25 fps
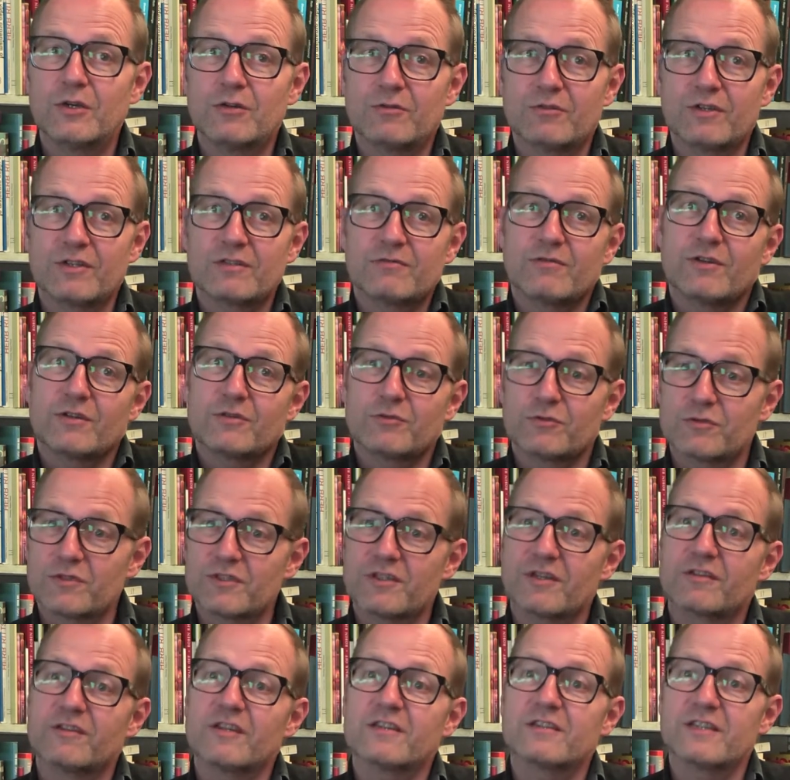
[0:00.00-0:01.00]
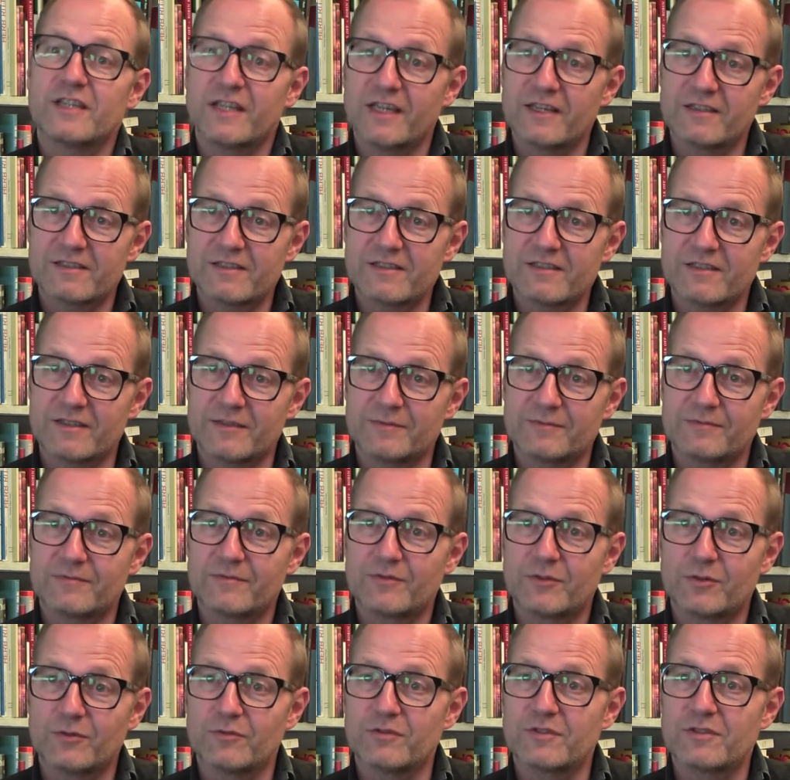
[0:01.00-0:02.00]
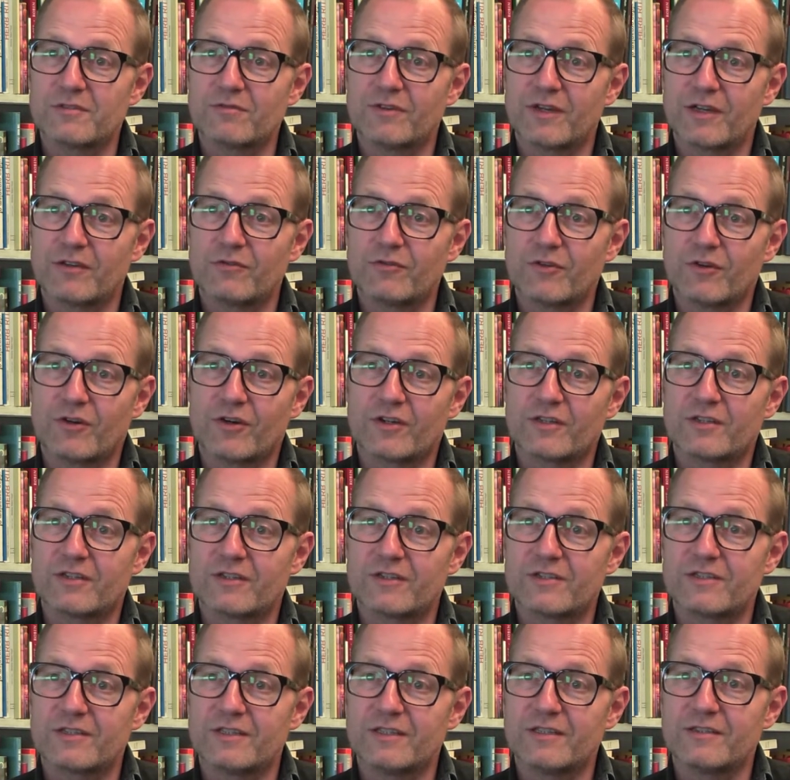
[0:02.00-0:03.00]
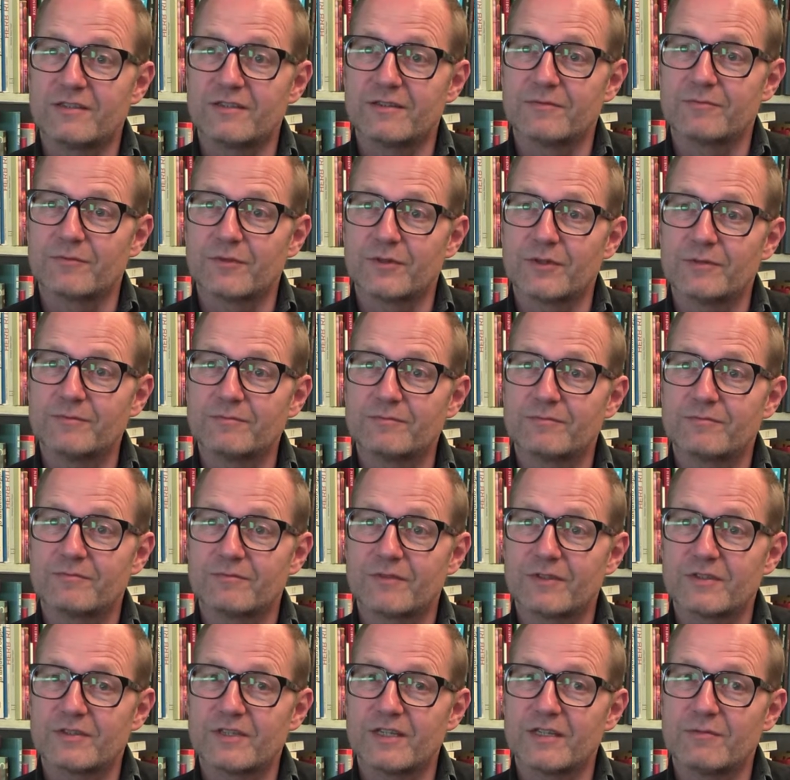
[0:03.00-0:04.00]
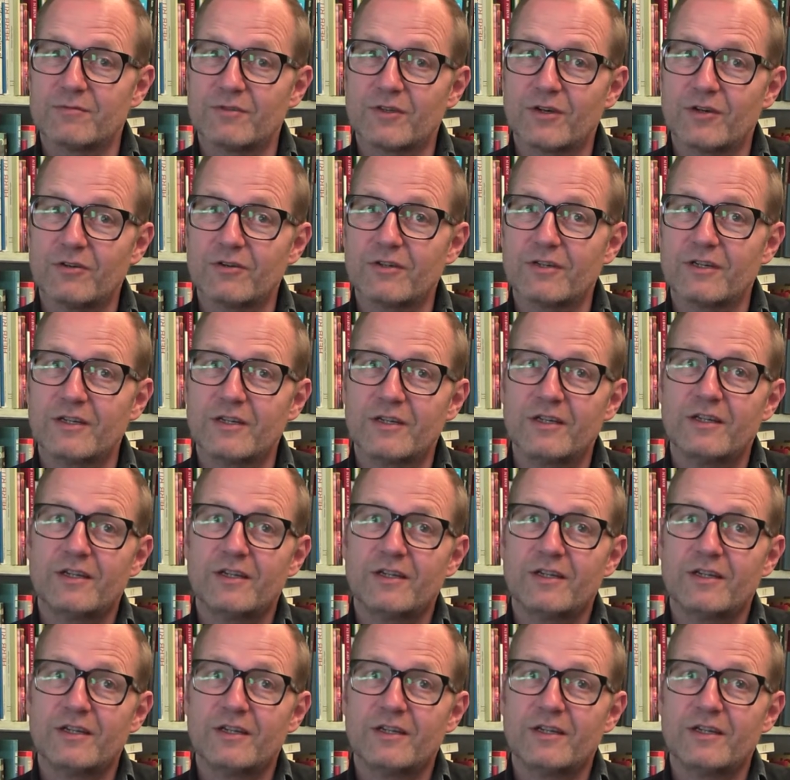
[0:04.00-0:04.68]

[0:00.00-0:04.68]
Und das war sozusagen das erste Kunstwerk für Art in the City, ne? das eben auch